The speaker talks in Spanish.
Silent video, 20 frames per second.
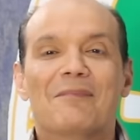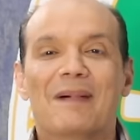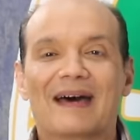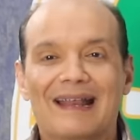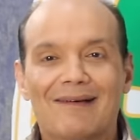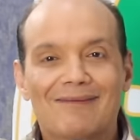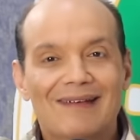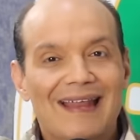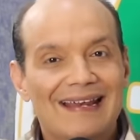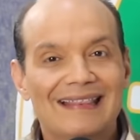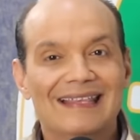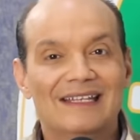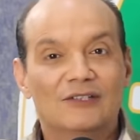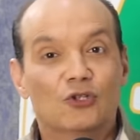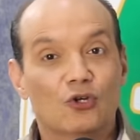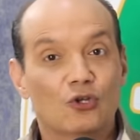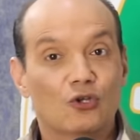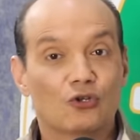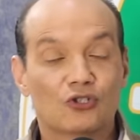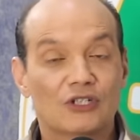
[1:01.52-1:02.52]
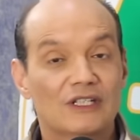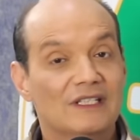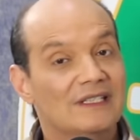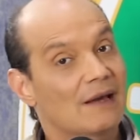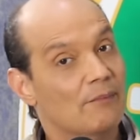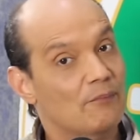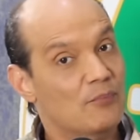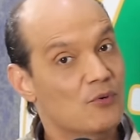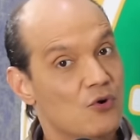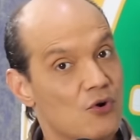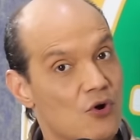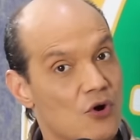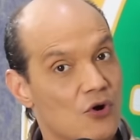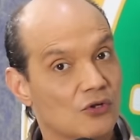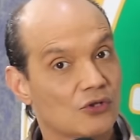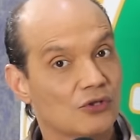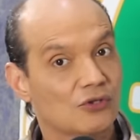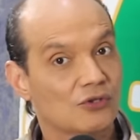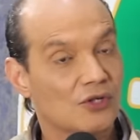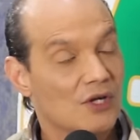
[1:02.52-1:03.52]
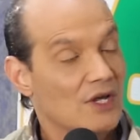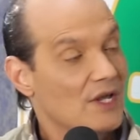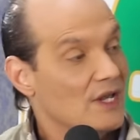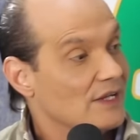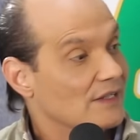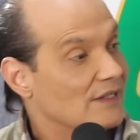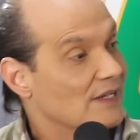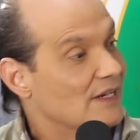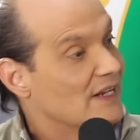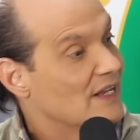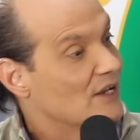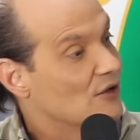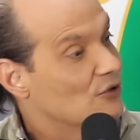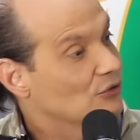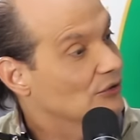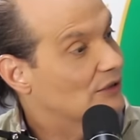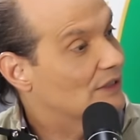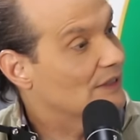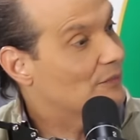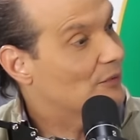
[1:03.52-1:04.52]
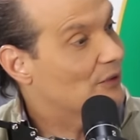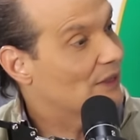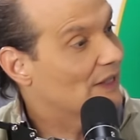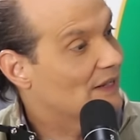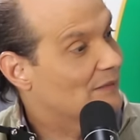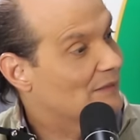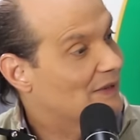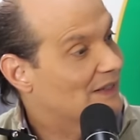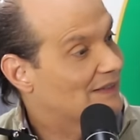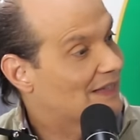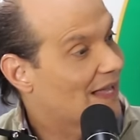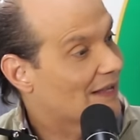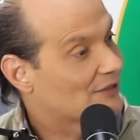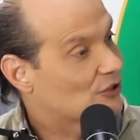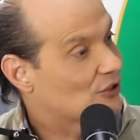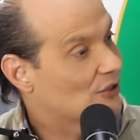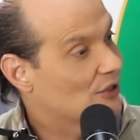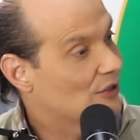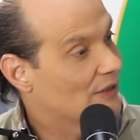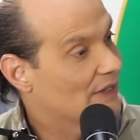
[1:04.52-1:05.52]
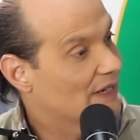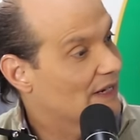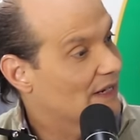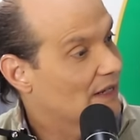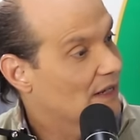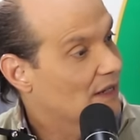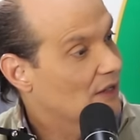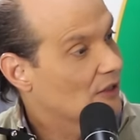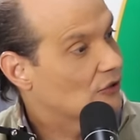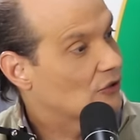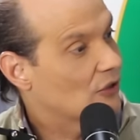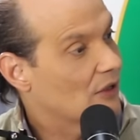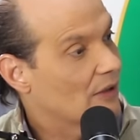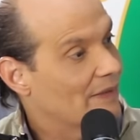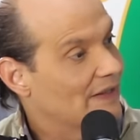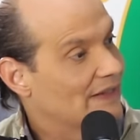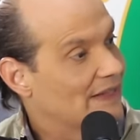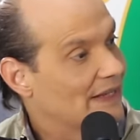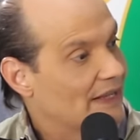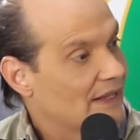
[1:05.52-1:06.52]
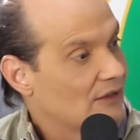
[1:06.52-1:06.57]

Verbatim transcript: para hablar de todo, sin tapujos, sin ningún tipo de limitaciones, solamente